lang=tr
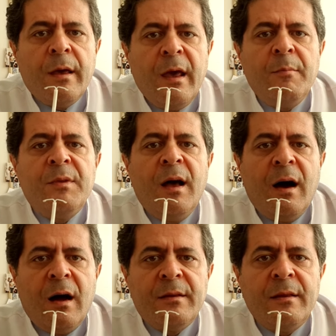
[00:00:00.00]
hem de
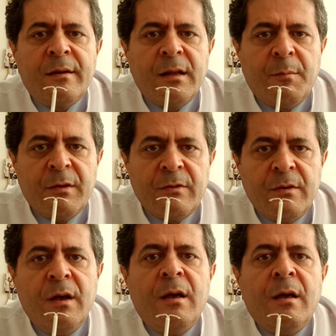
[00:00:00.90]
adet
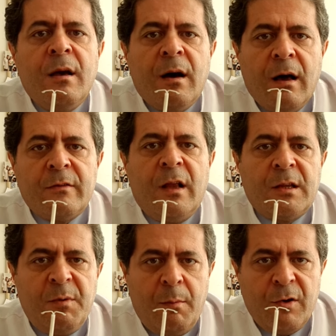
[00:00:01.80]
kanamasını
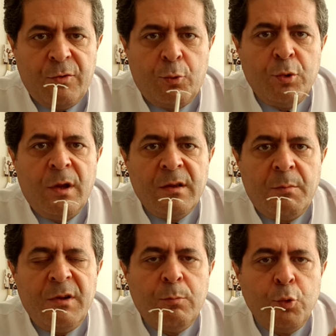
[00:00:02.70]
azaltma amaçlı
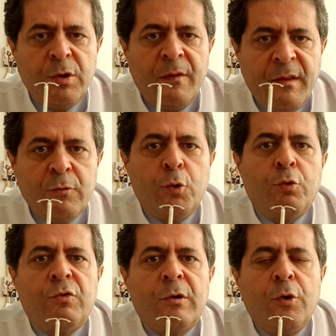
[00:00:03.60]
kullanılabilir. Bundan ne
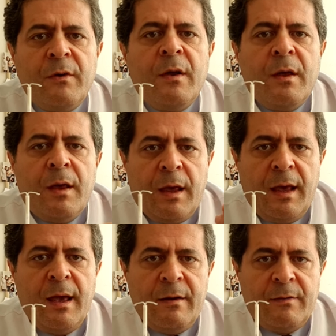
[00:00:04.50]
sonuç çıkıyor?
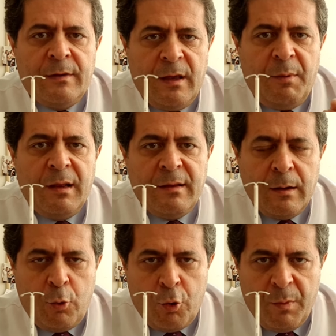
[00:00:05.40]
Eğer gebelikten
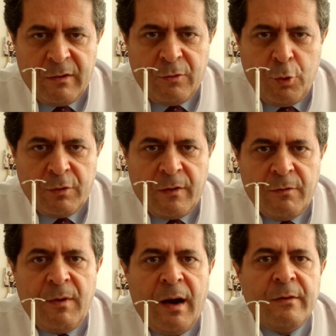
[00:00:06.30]
korunmak istiyorsanız
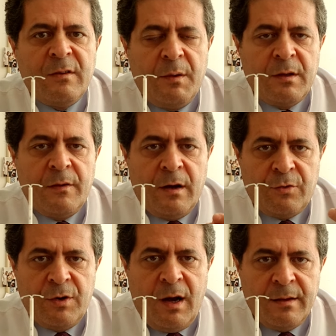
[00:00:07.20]
ve aynı zamanda da
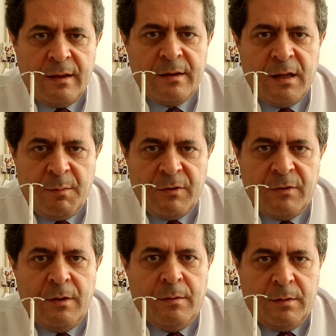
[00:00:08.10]
aşırı adet
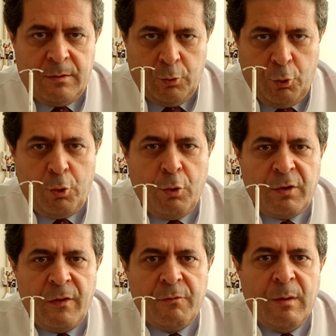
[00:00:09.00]
kanaması
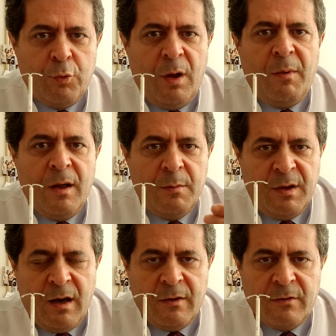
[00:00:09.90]
görüyorsanız ve buna bağlı bir
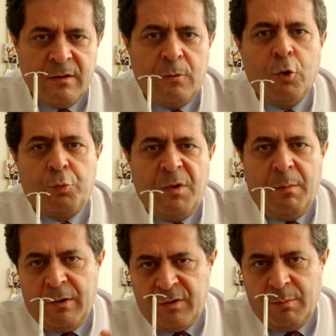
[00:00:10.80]
kansızlık oluşmaya
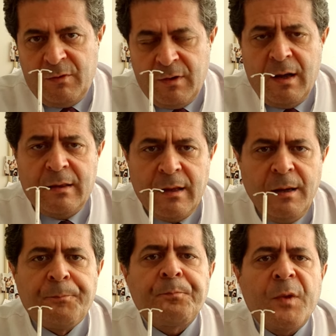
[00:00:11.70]
başlamışsa
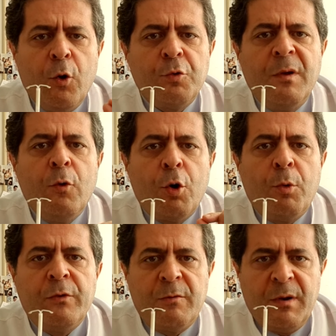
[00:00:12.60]
hatta o zaman
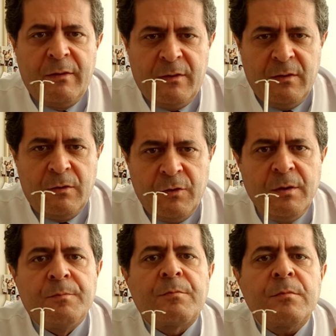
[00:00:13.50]
hormonlu spiral sizin için